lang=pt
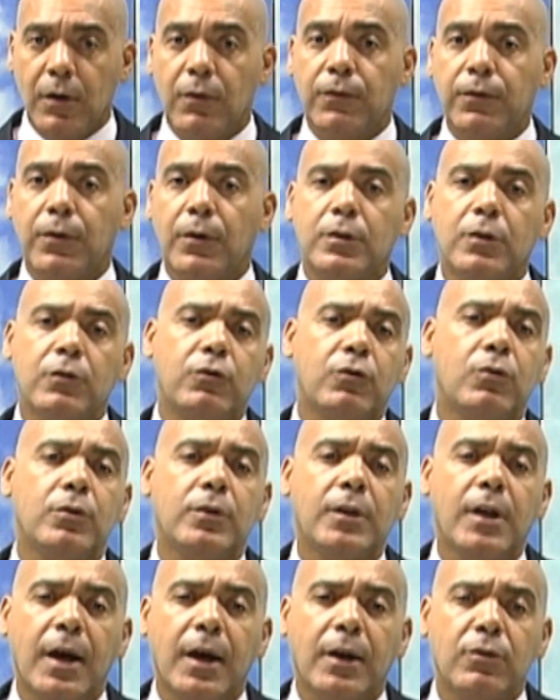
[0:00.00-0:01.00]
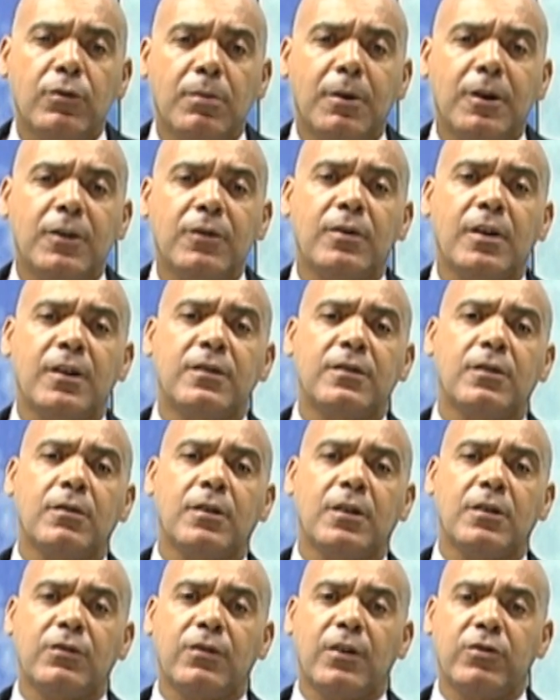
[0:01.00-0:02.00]
Falta de cuidado e manutenção
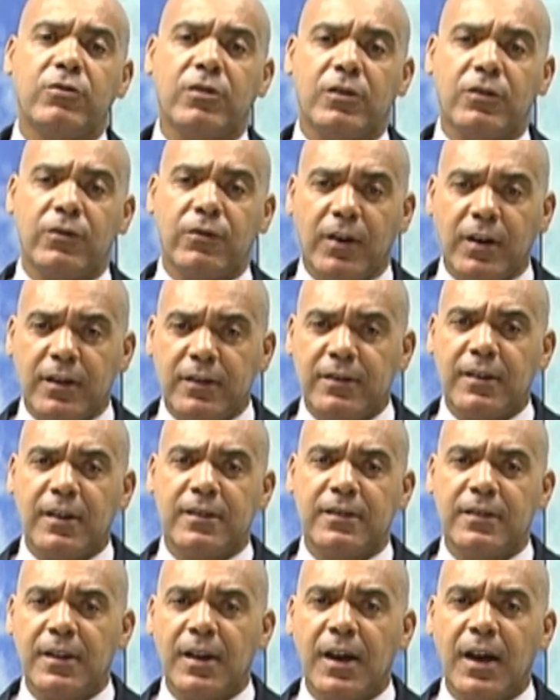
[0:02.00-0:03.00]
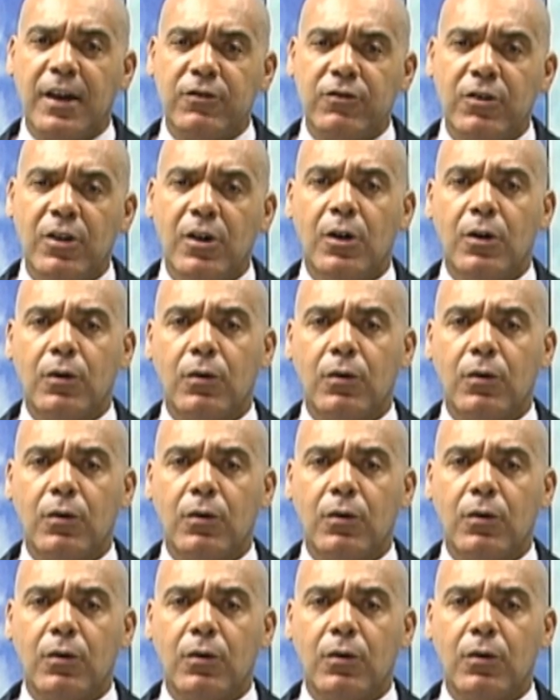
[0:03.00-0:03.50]
nas faixas verdes da cidade,